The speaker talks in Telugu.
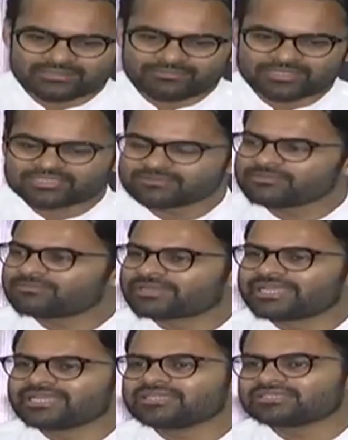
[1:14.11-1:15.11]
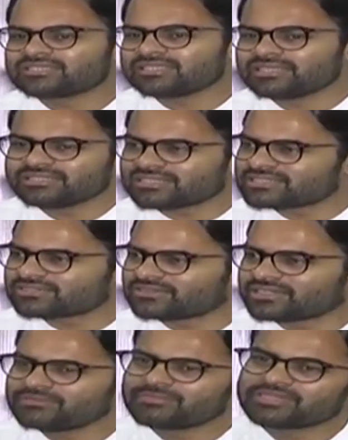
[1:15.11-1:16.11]
ప్రతి సినిమా బ్రేక్ ఇస్తుందని
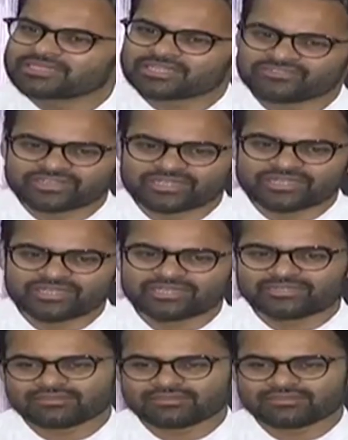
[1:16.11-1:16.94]
చేస్తామండి బట్ డెఫినెట్లీ